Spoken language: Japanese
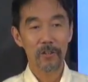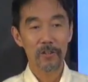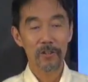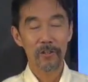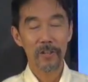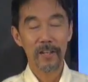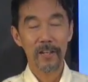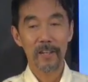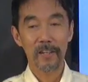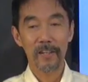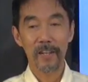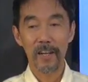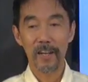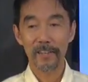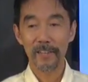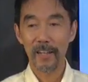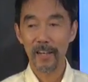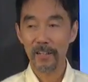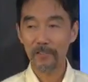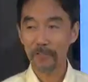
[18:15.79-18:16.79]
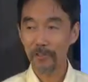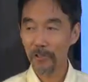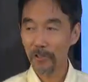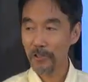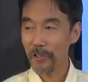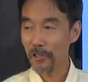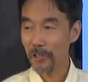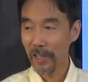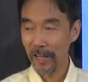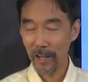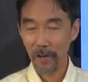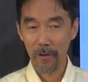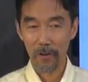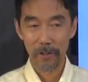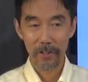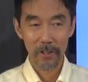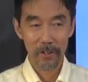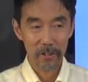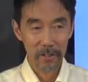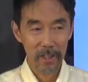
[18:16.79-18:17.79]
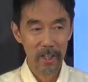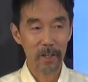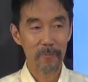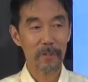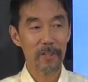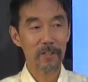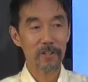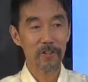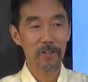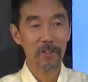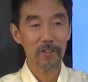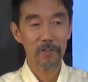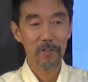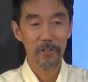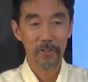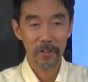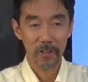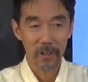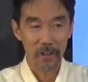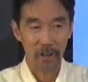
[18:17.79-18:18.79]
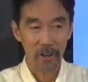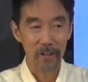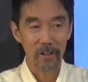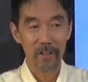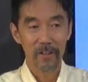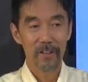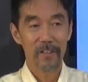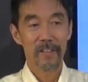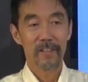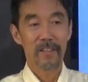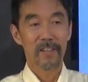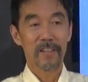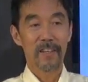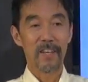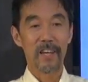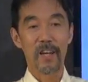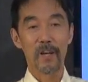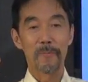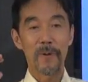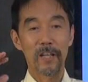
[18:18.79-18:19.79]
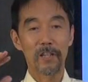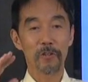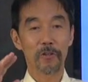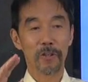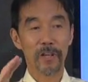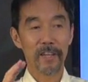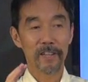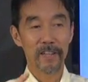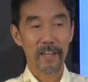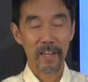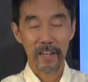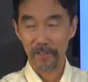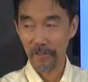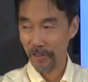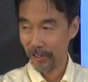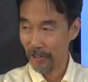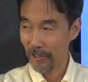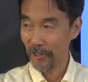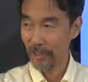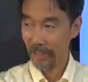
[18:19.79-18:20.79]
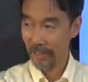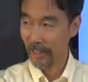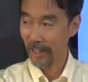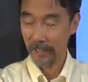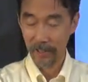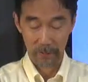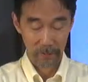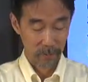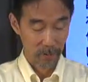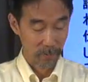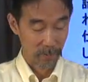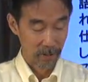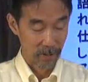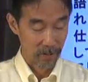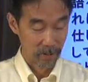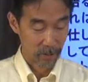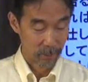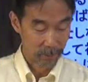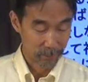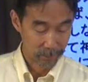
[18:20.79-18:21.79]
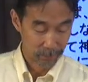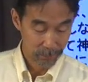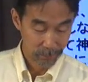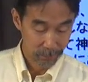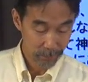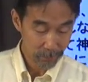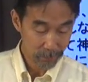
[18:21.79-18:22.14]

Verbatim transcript: 祈りの中に働く余地が広ければ広いほどえー、的を得た祈りになっていくと思います